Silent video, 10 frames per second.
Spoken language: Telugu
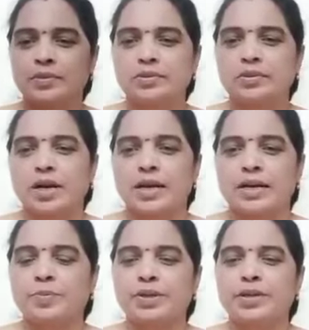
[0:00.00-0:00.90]

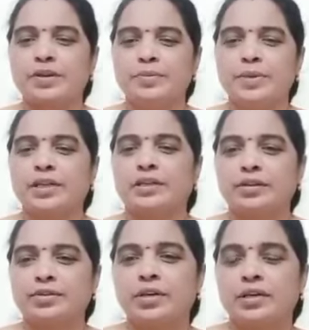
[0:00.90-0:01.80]
రాలేకపోయాను మీ
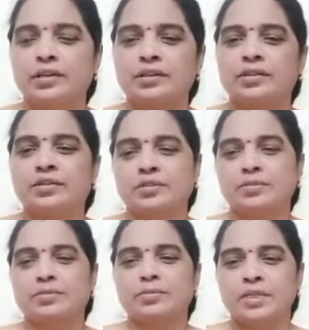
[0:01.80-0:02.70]
అందరితో నా
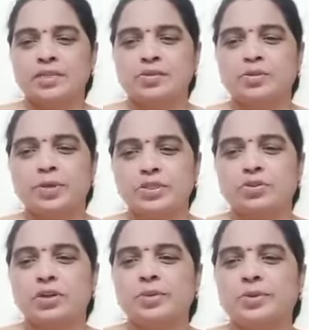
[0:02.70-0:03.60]
మనసులో
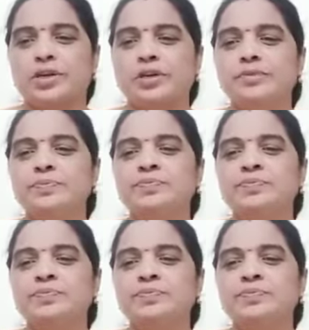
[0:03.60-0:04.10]
పంచుకోలేకపోయాను